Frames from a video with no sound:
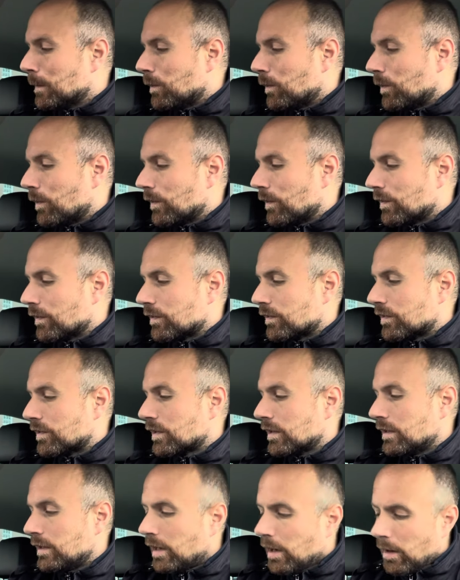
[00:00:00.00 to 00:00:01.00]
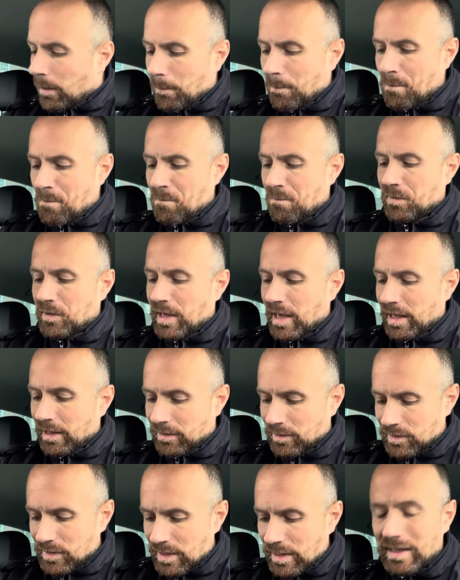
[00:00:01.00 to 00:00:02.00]
und ja,
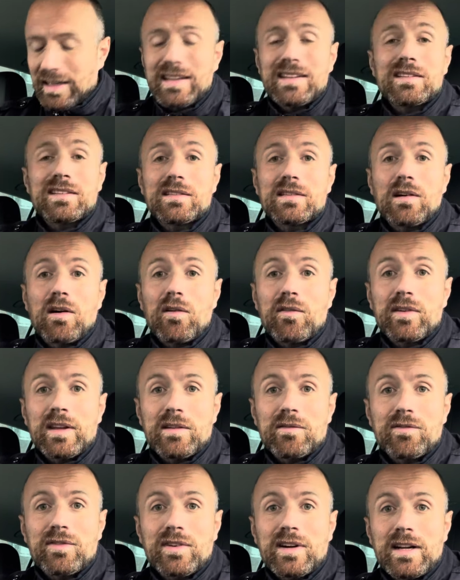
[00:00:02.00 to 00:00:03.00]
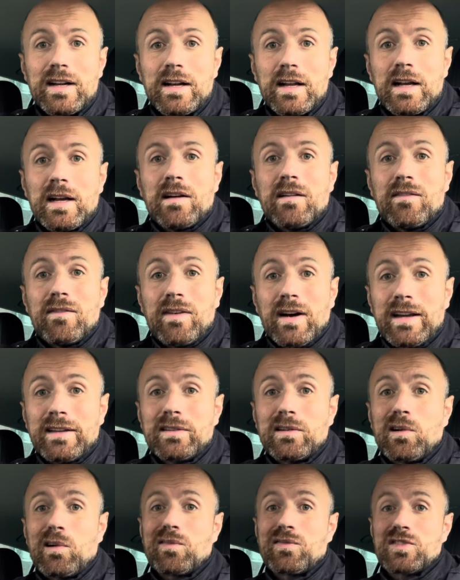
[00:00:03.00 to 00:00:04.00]
jetzt geht es auf jeden Fall
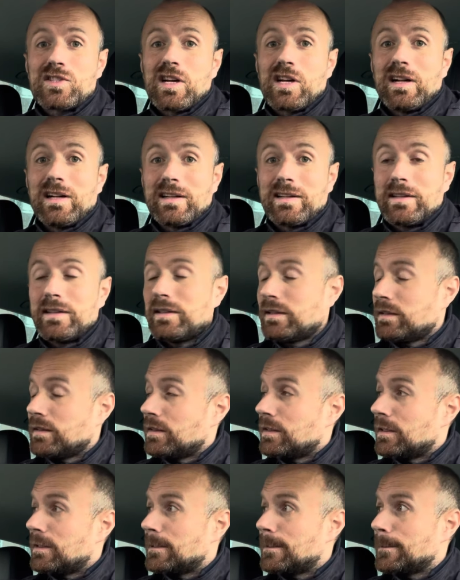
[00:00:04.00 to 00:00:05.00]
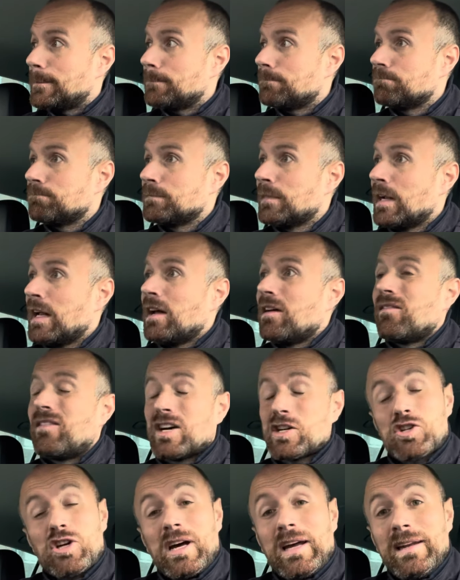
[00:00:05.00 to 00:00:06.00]
weiter auf Schalke. Ähm,
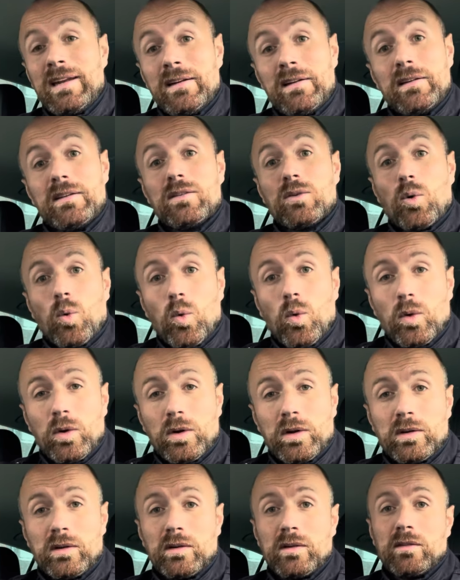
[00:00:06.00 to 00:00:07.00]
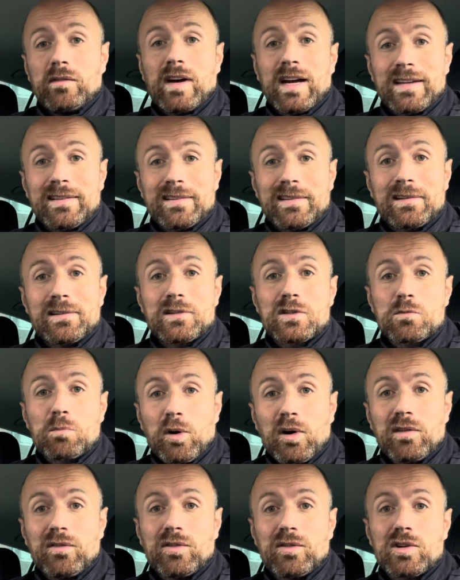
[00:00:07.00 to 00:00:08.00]
wahrscheinlich ohne weiteren
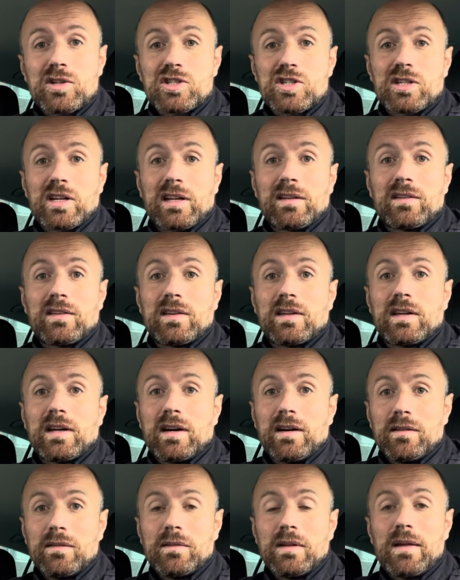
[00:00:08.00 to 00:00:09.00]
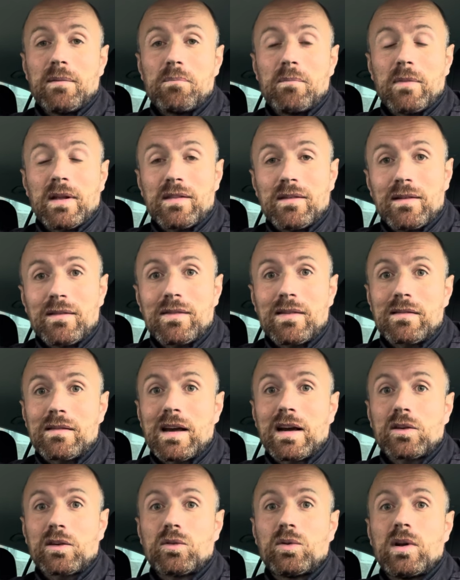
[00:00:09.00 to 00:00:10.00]
Sportvorstand. Ja, äh, man ist jetzt
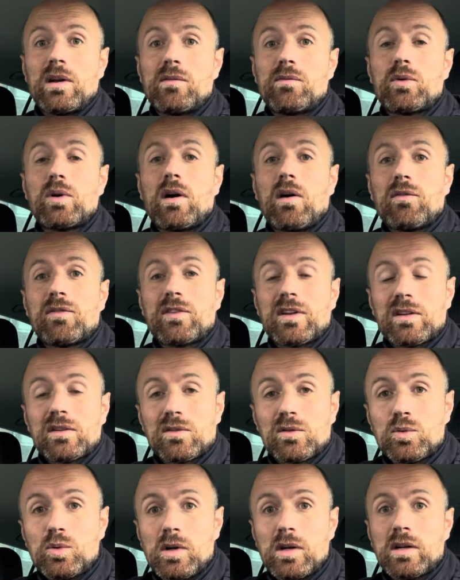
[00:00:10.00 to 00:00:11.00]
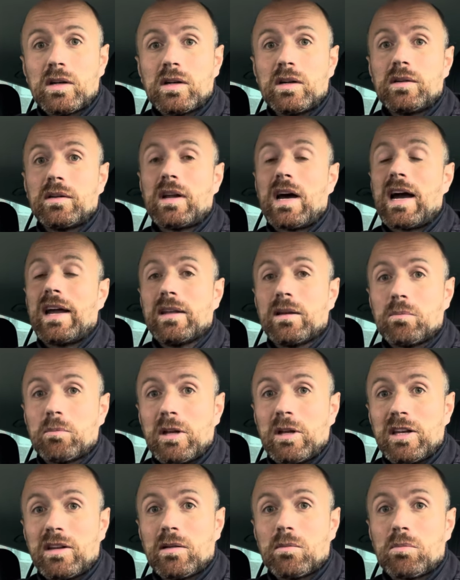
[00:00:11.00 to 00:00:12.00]
aktuell wohl auf der Suche in einigen
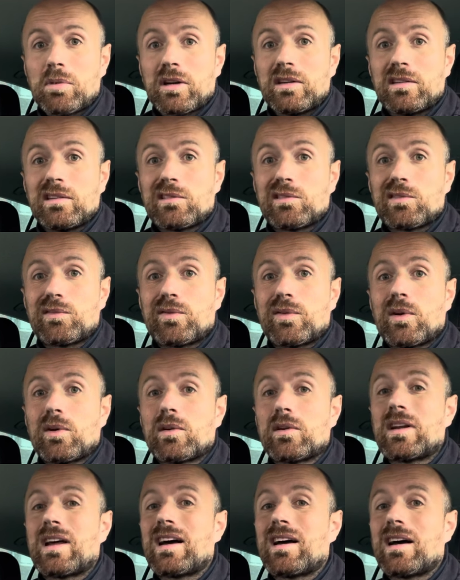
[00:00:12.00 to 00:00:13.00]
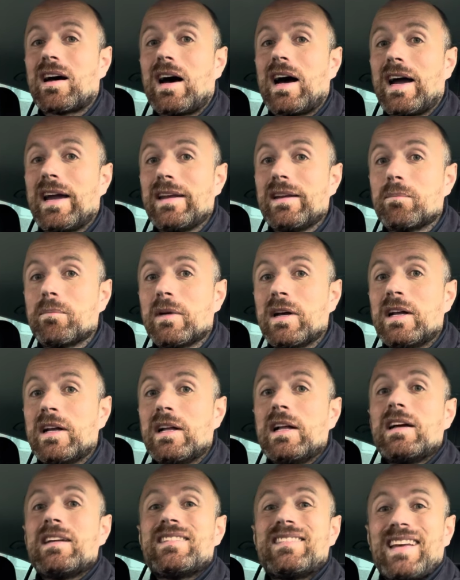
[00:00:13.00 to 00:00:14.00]
Medienberichten zufolge nach einem
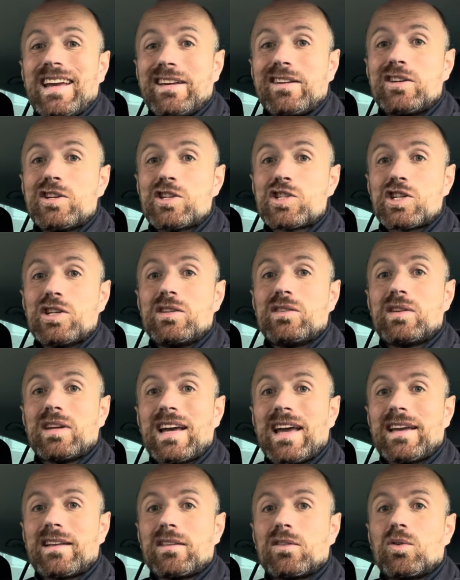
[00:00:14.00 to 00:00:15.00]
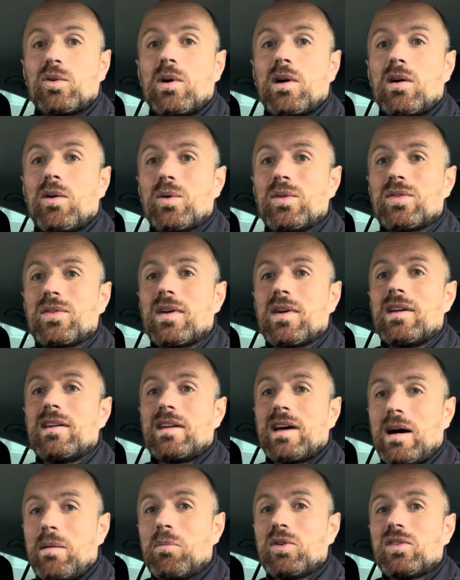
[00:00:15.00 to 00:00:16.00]
technischen Direktor. Und
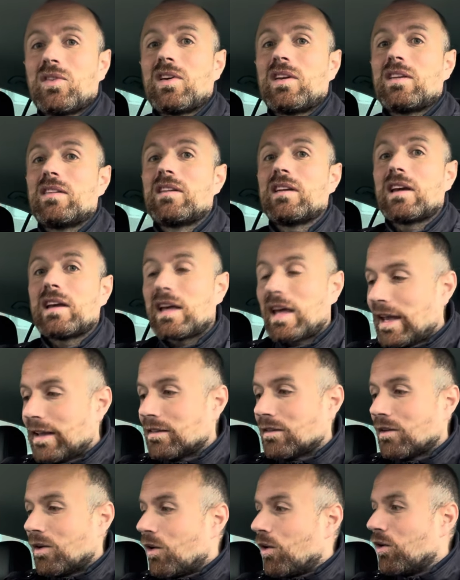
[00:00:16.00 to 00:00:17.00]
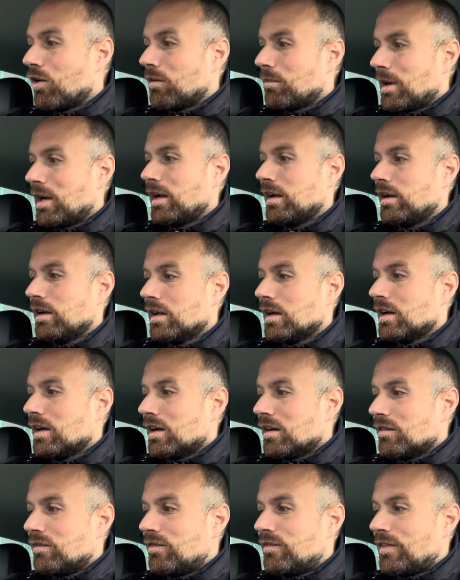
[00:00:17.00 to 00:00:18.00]
da muss ich direkt auch mal
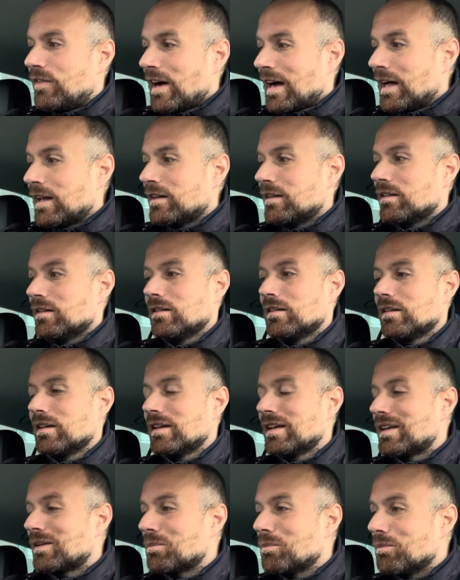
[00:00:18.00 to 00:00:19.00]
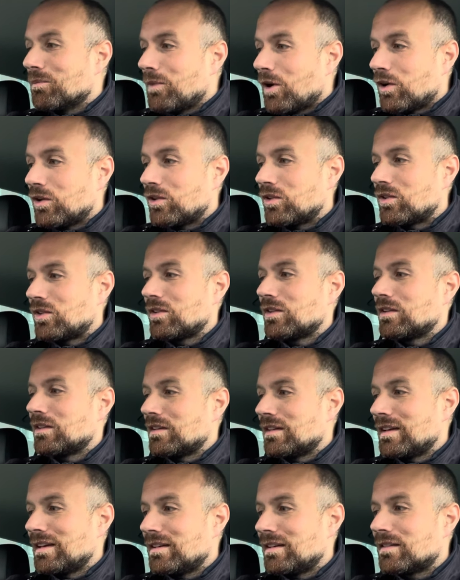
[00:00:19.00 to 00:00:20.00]
warnen. Ich möchte
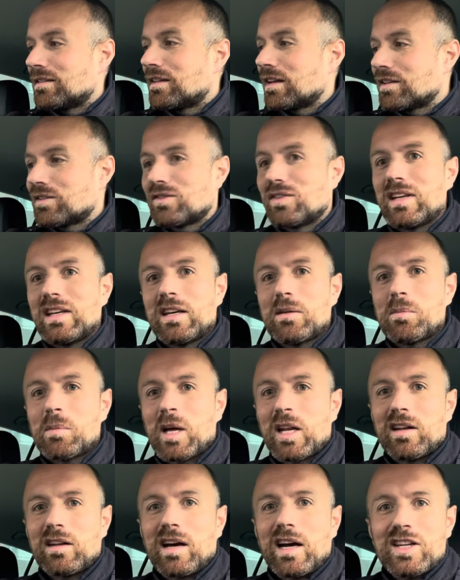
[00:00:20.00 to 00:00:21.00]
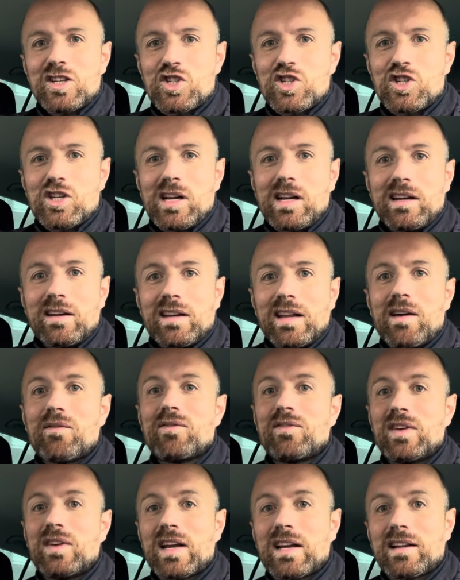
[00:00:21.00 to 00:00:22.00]
nicht, dass wir jemanden einstellen,
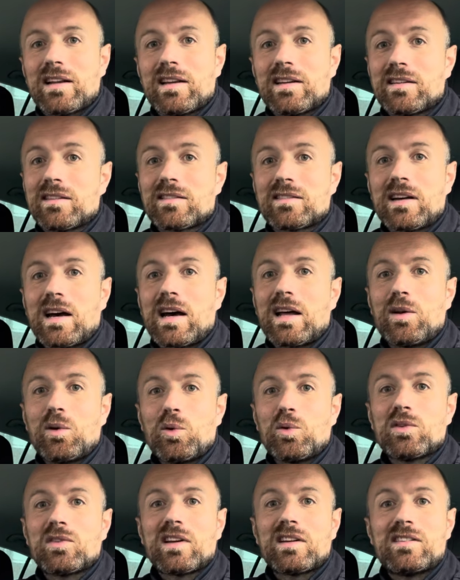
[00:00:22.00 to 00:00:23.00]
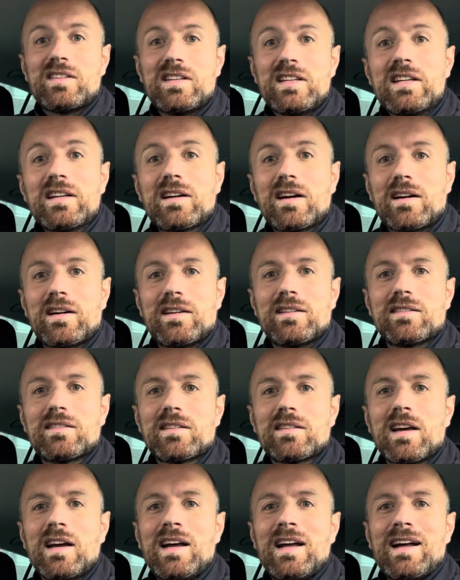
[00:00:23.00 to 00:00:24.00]
der wirklich zahnloser Tiger ist.